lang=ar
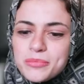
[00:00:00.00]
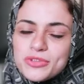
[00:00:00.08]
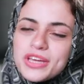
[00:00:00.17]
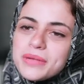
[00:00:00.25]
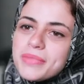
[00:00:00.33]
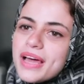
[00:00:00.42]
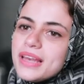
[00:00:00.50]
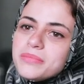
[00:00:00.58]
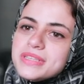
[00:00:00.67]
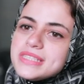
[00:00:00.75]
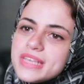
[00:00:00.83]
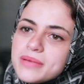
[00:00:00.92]
المدرب ده
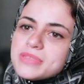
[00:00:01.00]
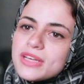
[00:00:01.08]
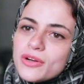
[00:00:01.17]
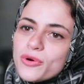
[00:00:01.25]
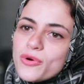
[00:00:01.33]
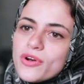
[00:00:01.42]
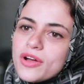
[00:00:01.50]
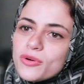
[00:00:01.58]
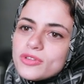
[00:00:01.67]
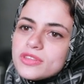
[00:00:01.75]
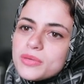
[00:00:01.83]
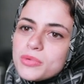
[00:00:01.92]
علمني ازاي امسك الكوره
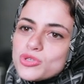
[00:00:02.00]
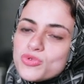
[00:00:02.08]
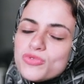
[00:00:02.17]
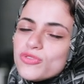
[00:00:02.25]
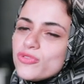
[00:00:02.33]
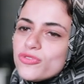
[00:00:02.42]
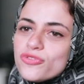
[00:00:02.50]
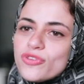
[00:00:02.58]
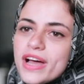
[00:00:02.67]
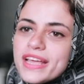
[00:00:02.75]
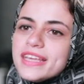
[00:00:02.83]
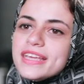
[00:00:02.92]
كنت بشوفه
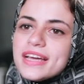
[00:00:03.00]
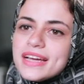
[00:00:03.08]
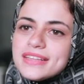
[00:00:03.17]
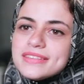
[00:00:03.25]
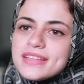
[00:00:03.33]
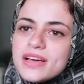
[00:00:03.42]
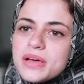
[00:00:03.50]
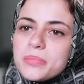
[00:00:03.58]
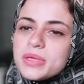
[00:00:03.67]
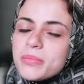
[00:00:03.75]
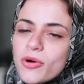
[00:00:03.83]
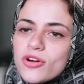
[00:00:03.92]
في اي حته
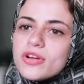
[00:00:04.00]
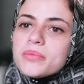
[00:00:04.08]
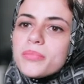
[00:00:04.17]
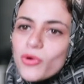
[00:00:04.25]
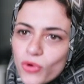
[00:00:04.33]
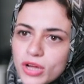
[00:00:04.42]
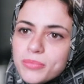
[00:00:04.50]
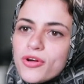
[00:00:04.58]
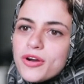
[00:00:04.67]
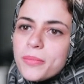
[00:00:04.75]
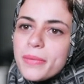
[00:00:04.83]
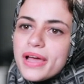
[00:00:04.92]
بيمرن بروح
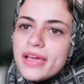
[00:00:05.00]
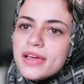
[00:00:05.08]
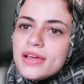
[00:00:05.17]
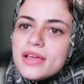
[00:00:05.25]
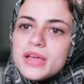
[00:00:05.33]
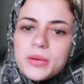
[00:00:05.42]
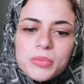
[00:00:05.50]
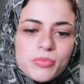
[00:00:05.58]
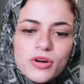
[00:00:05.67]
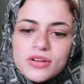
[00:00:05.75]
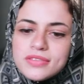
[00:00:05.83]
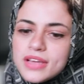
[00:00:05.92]
اتمرن معاه
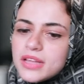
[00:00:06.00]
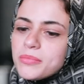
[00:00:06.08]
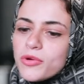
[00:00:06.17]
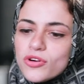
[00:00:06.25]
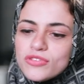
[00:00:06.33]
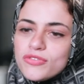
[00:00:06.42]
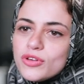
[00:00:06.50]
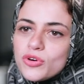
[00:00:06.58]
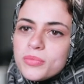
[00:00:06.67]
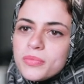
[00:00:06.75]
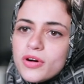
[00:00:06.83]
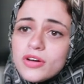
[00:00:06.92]
بتمرن ثلاث مرات في
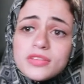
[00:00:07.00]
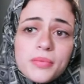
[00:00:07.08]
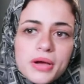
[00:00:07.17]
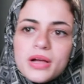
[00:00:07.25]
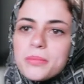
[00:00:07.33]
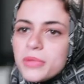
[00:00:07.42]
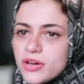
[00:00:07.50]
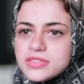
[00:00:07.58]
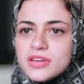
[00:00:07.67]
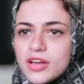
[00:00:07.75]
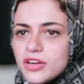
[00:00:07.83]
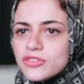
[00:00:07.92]
اليوم اه طبعا كان
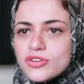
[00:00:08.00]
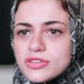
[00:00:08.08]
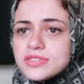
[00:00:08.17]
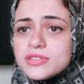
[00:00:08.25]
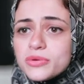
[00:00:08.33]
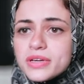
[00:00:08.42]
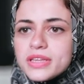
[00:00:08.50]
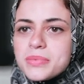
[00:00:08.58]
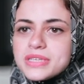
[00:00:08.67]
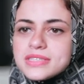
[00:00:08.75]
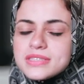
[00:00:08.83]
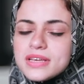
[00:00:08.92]
بيأثر على دراستي وكده
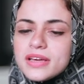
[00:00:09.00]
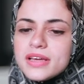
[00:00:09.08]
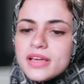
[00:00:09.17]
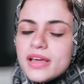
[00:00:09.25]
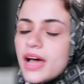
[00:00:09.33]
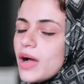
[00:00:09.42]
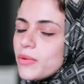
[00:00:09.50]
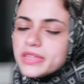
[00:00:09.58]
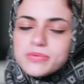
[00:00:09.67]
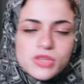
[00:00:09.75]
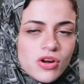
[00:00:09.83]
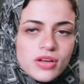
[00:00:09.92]
بس
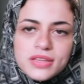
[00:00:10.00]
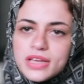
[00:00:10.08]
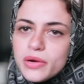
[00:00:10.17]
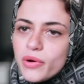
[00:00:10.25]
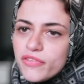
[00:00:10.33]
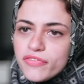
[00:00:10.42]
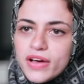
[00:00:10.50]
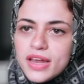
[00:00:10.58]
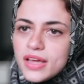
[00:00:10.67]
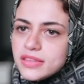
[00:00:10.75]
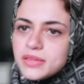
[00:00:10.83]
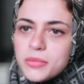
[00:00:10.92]
حاولت بصراحه ان انا اوفق
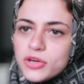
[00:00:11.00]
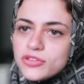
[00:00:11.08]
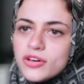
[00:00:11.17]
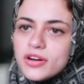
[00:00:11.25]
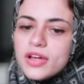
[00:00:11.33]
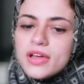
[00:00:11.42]
على قد ما اقدر